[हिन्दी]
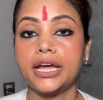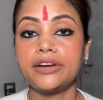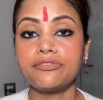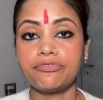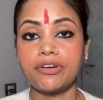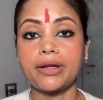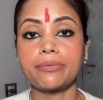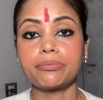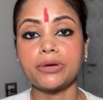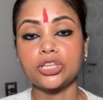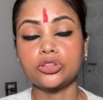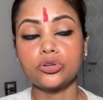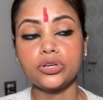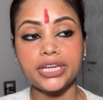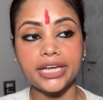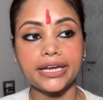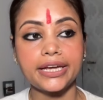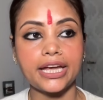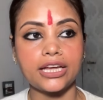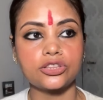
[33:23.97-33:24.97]
इनफैक्ट मैं तो
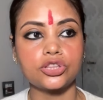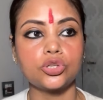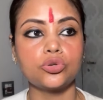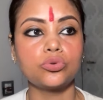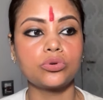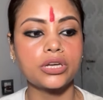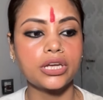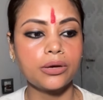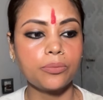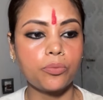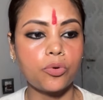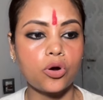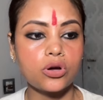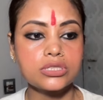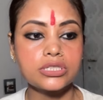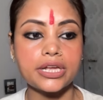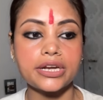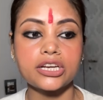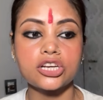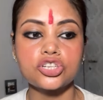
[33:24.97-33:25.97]
ये कहती हूँ कि
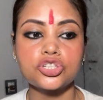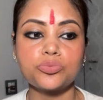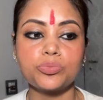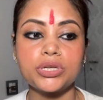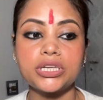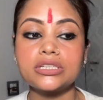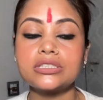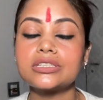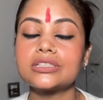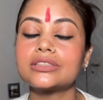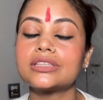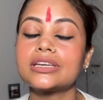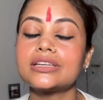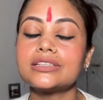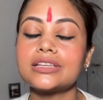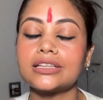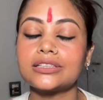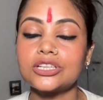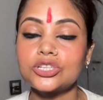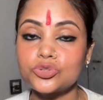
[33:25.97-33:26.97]
बहुत सारे कश्मीरी इतने
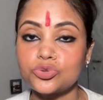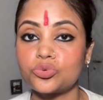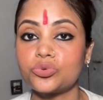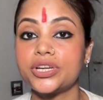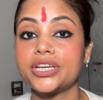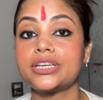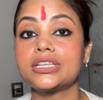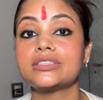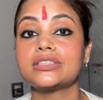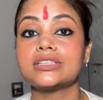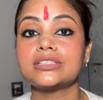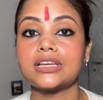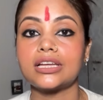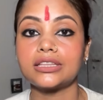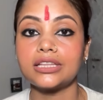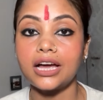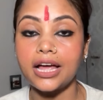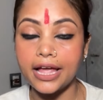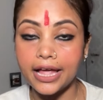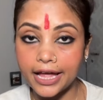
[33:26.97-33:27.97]
ज़्यादा स्वीट इतने
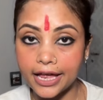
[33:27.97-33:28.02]
ज़्यादा